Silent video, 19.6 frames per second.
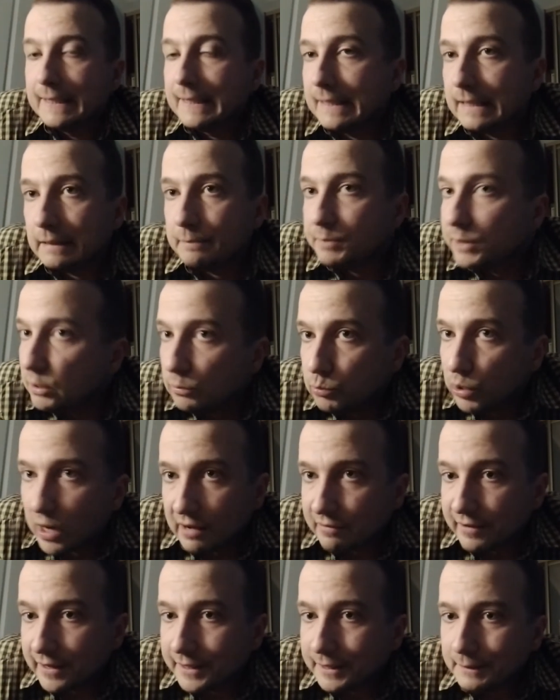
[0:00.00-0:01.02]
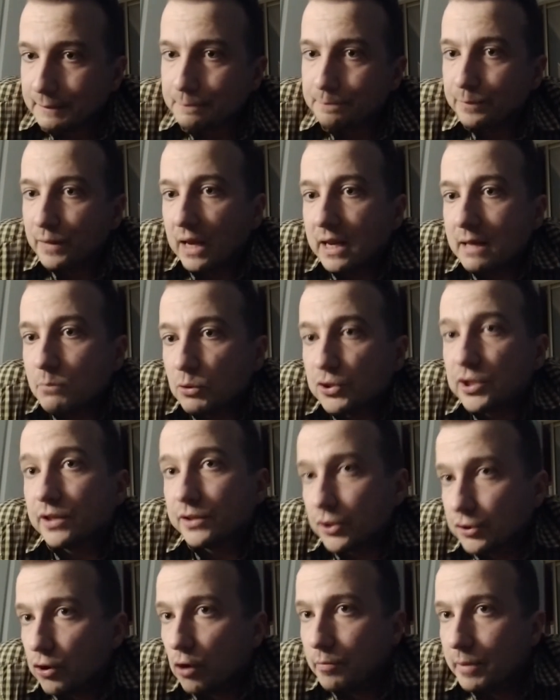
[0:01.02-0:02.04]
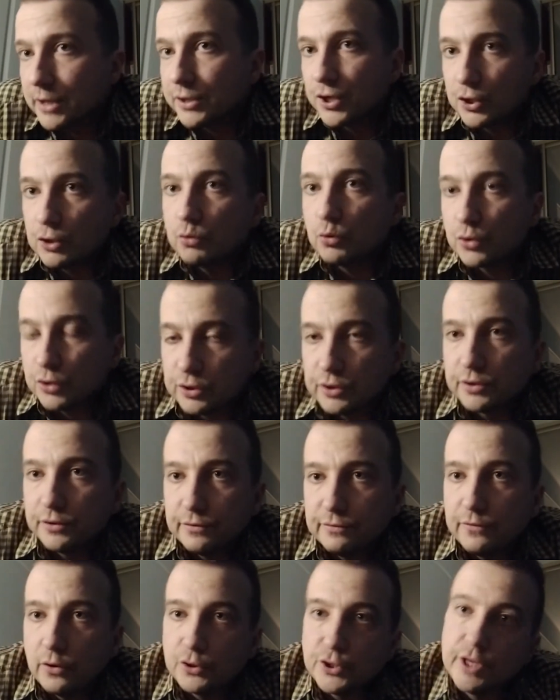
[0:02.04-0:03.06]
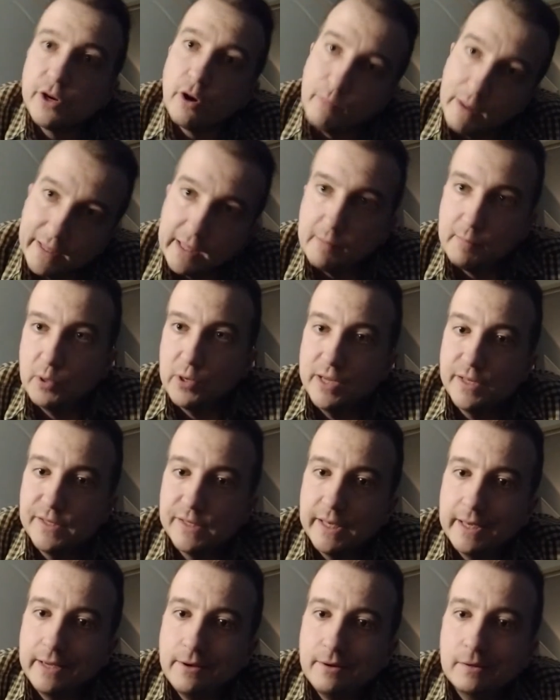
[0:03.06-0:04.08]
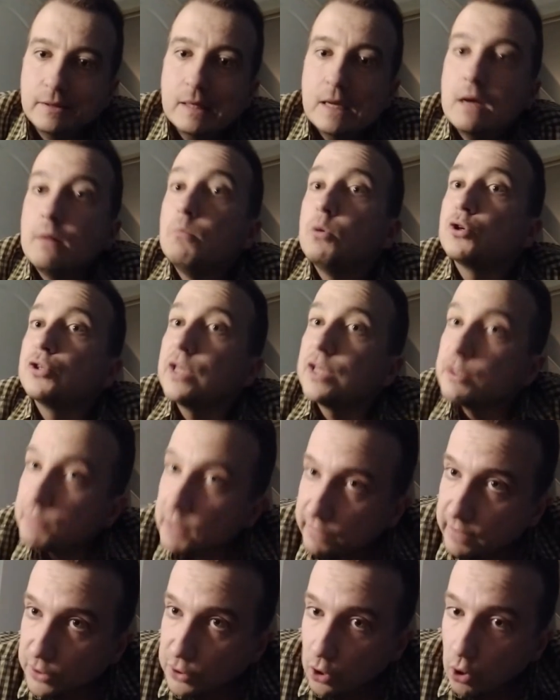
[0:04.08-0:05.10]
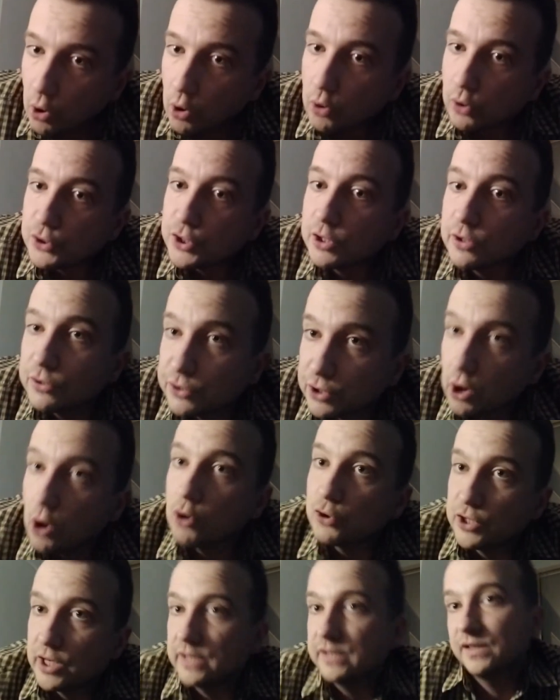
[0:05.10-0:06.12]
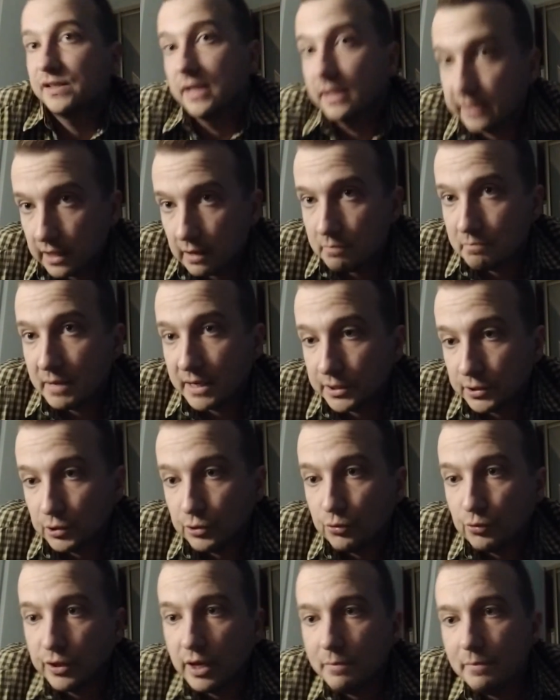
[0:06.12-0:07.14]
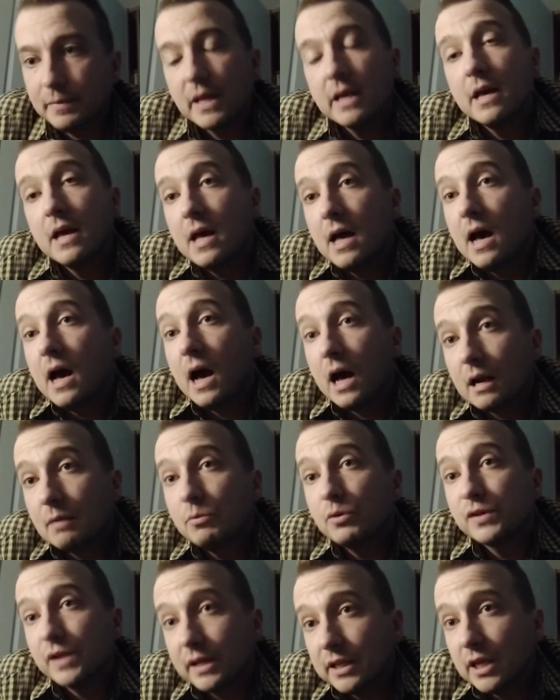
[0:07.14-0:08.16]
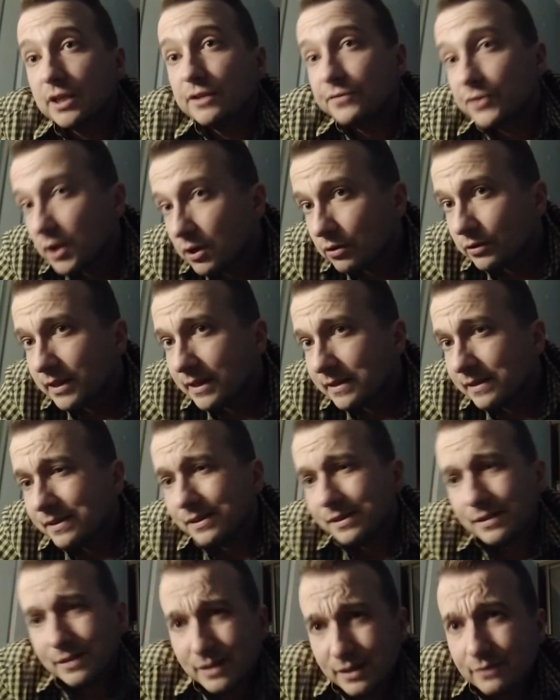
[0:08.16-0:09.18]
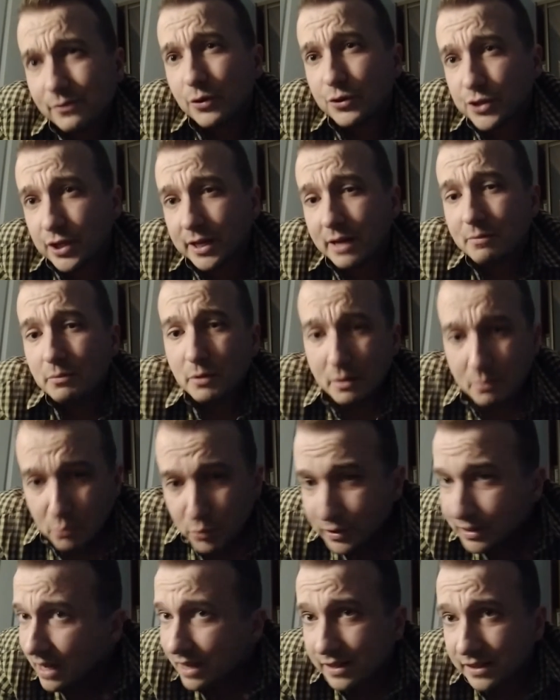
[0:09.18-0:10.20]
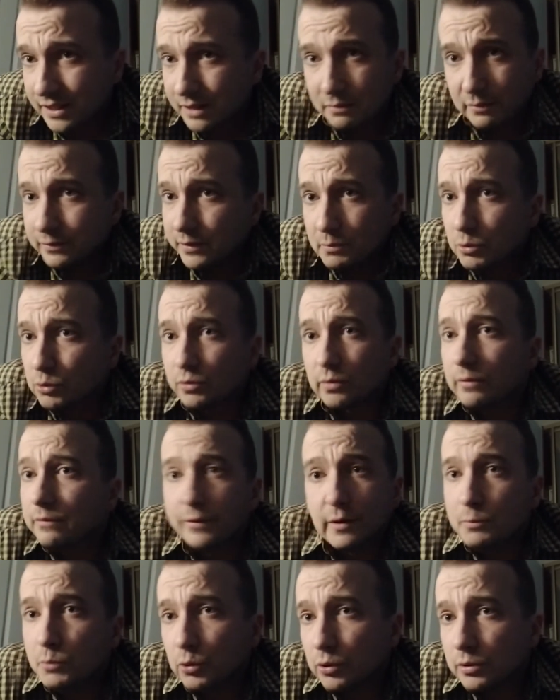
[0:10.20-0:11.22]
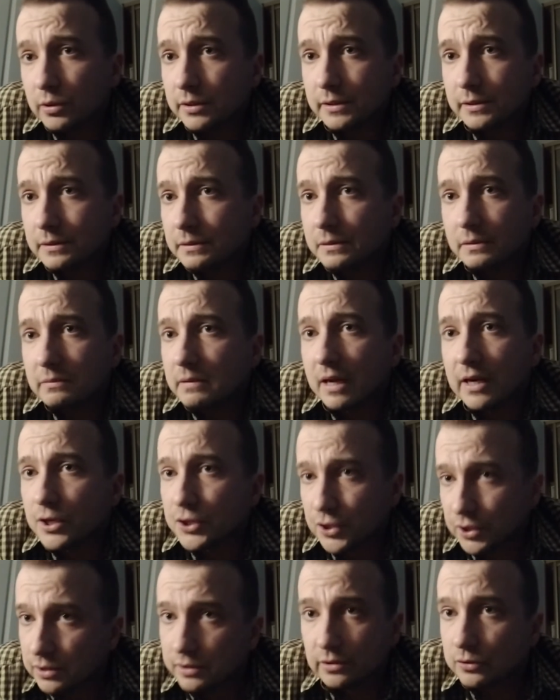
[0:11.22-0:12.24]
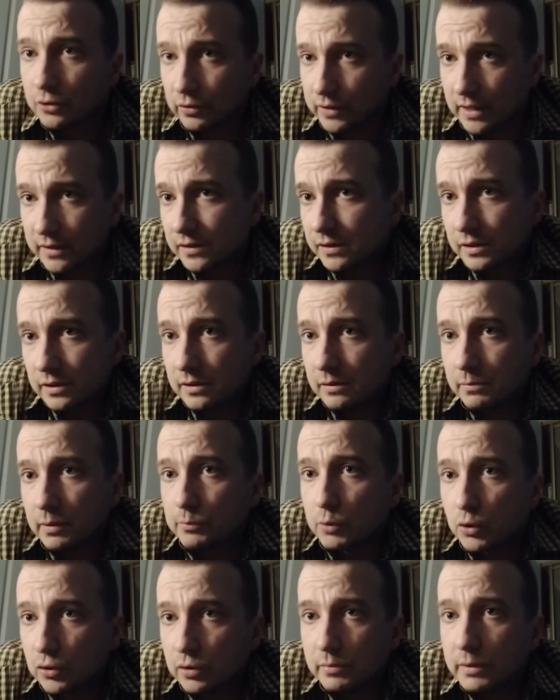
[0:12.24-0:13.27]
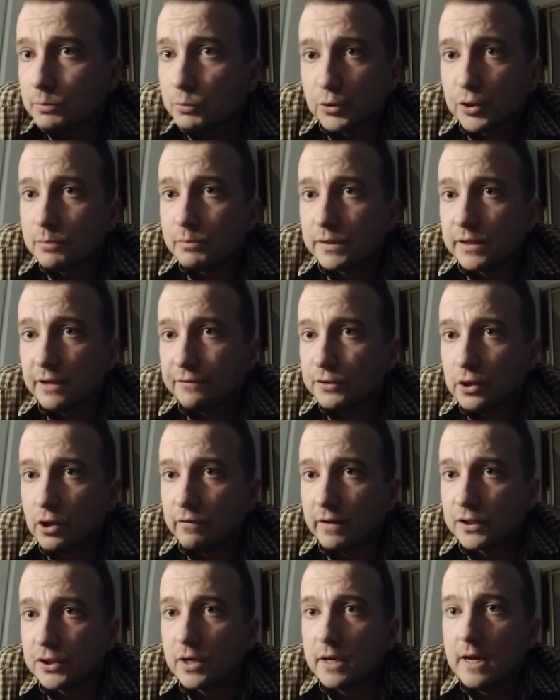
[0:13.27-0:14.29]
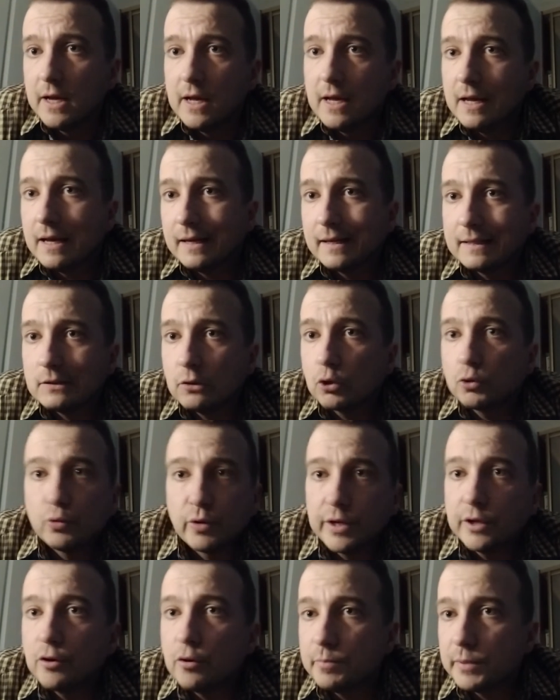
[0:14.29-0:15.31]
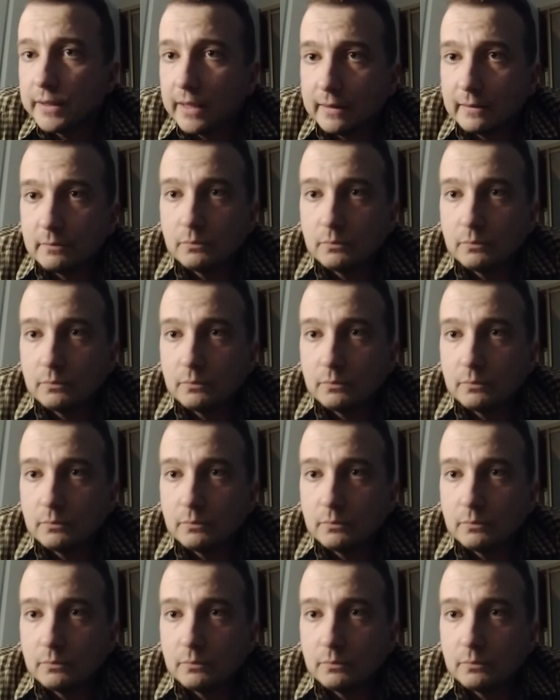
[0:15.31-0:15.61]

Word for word: y, Pitbulla Wegi, ale można też obejrzeć Nóż w wodzie Romana Polańskiego. Można śpiewać o zielonych oczach z Zenkiem Martyniukiem albo zagrać w zielone z Wojciechem Młynarskim. Wybór, wybór należy do nas. Y, po prostu my musimy zdefiniować, do której grupy